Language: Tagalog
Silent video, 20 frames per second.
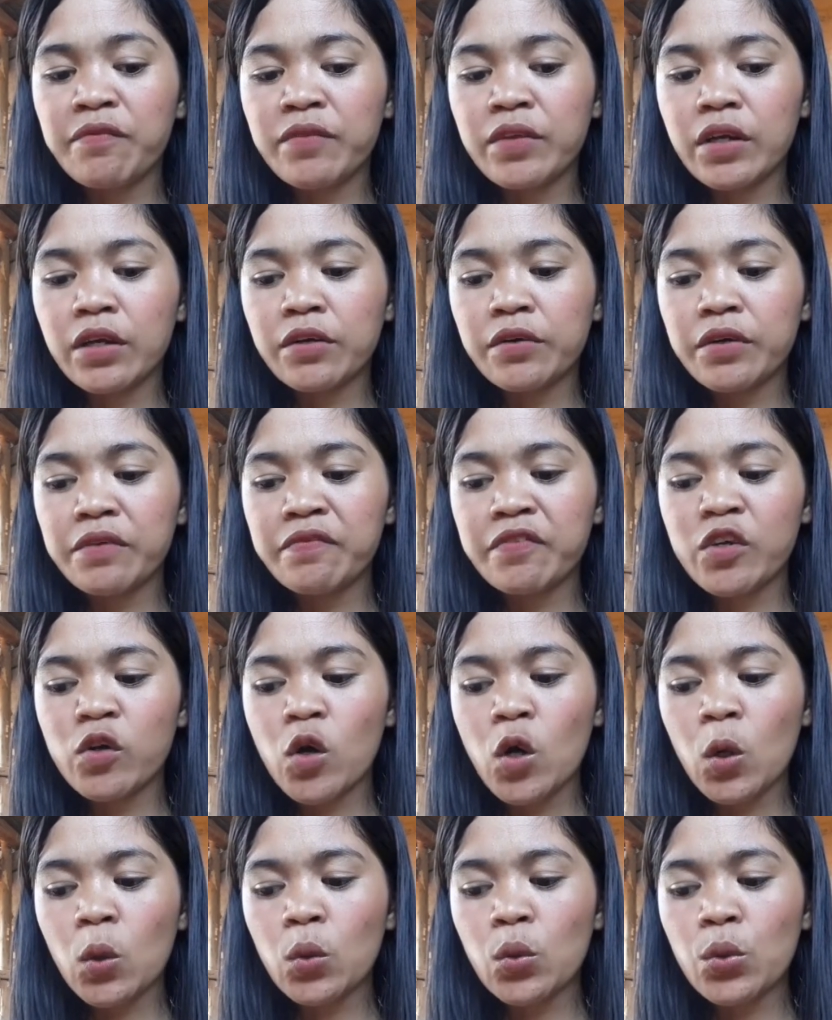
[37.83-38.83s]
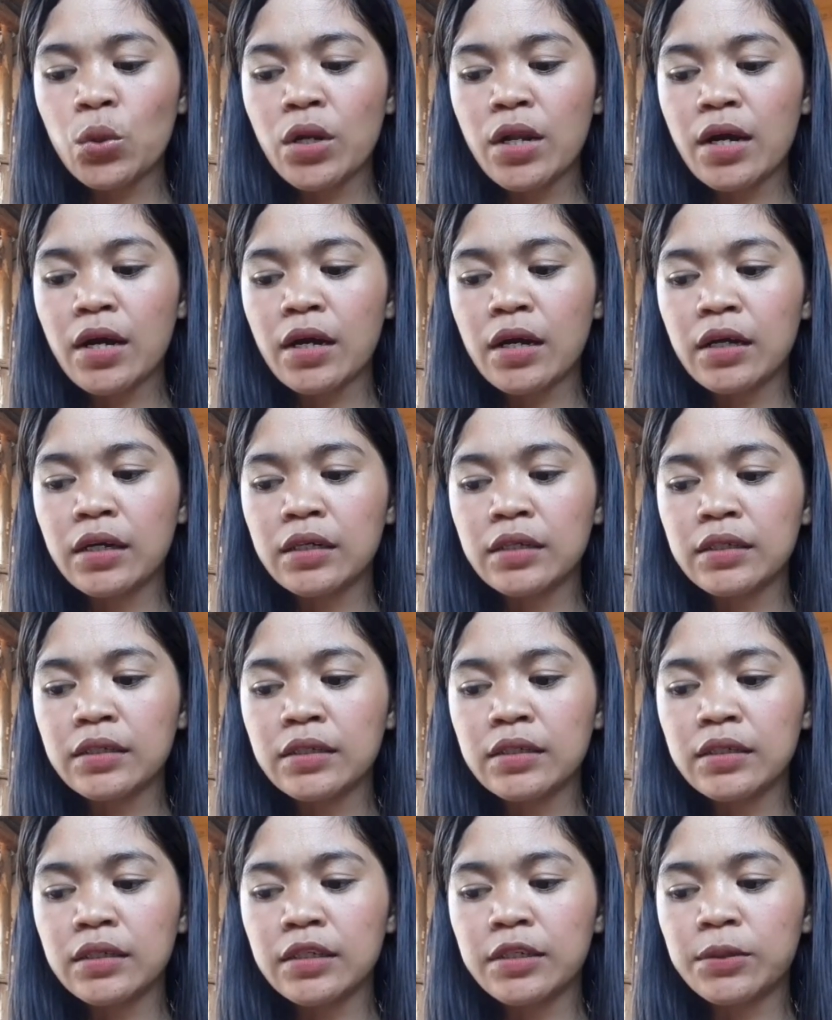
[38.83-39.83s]
nag-review ako ng
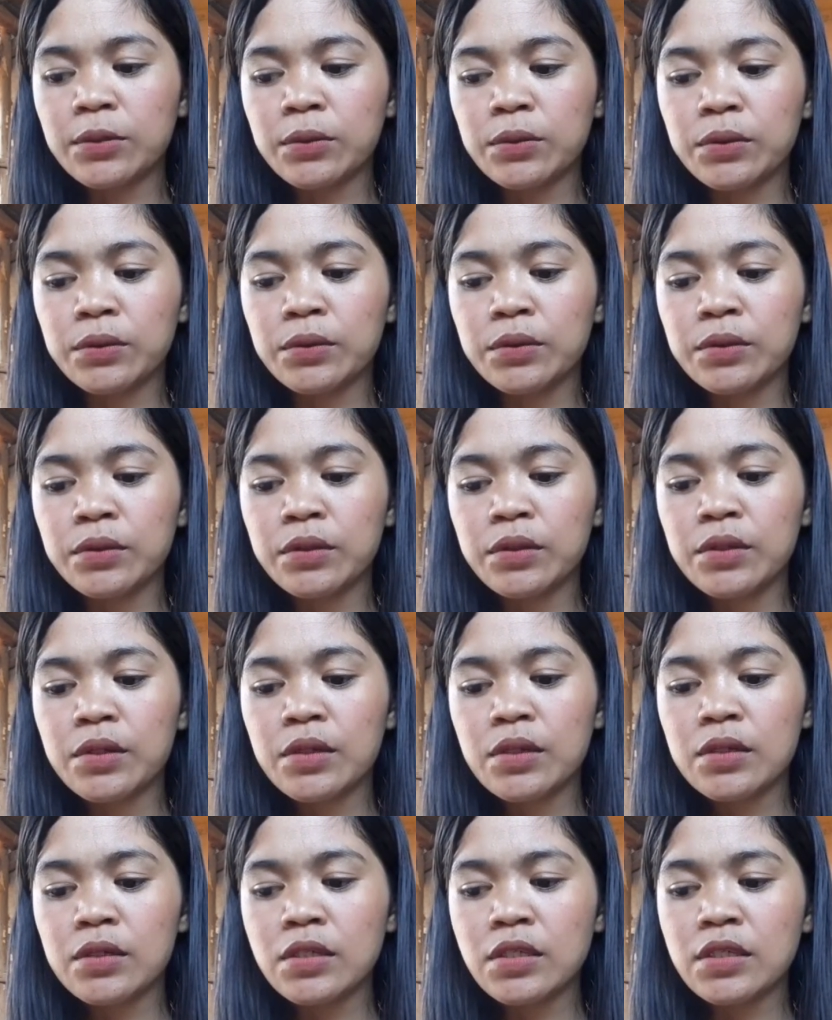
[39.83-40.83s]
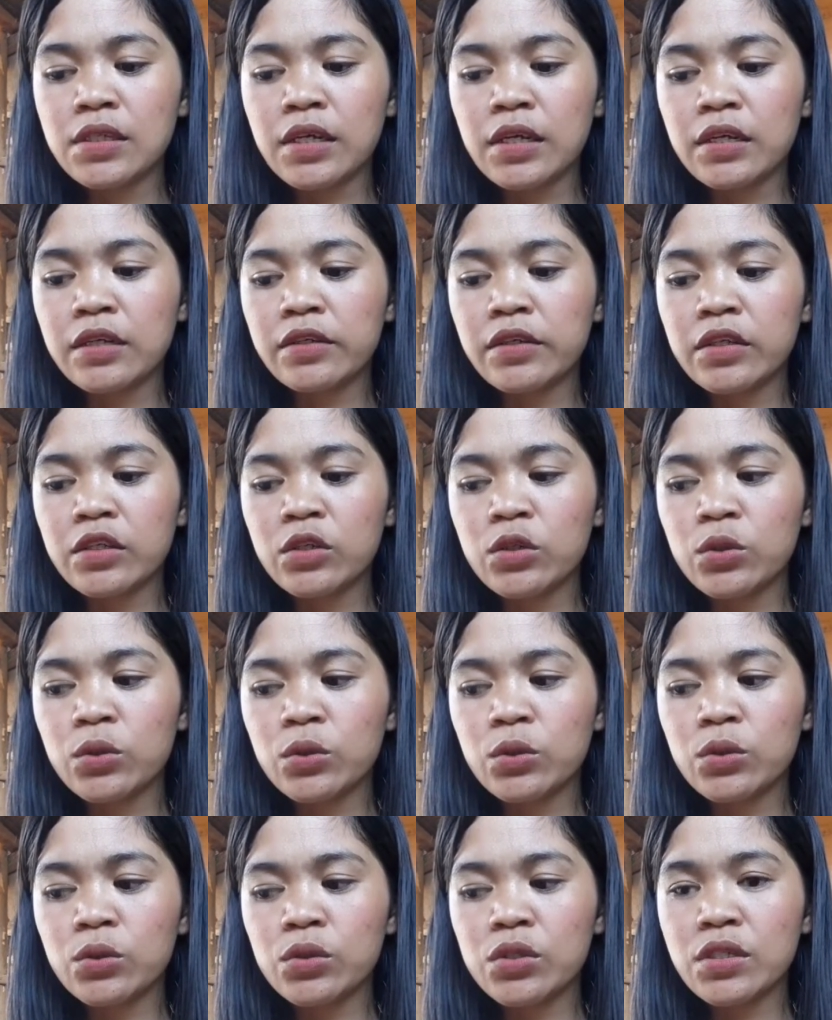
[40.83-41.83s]
ano skin
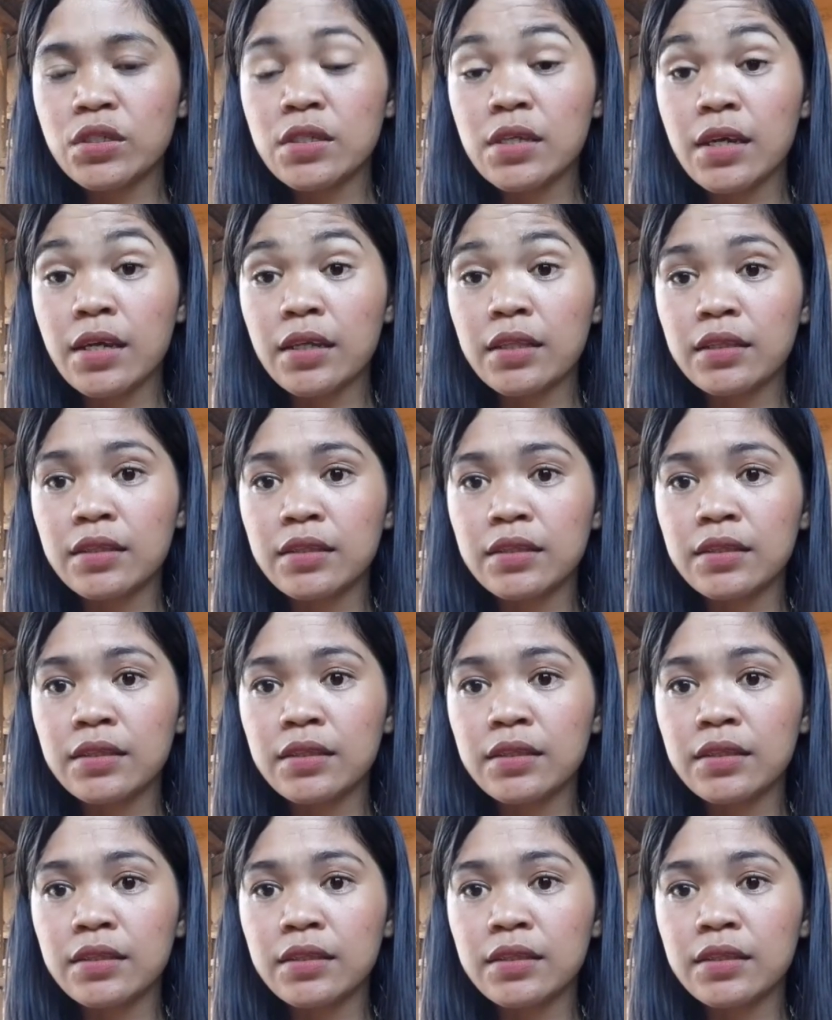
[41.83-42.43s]
renew set.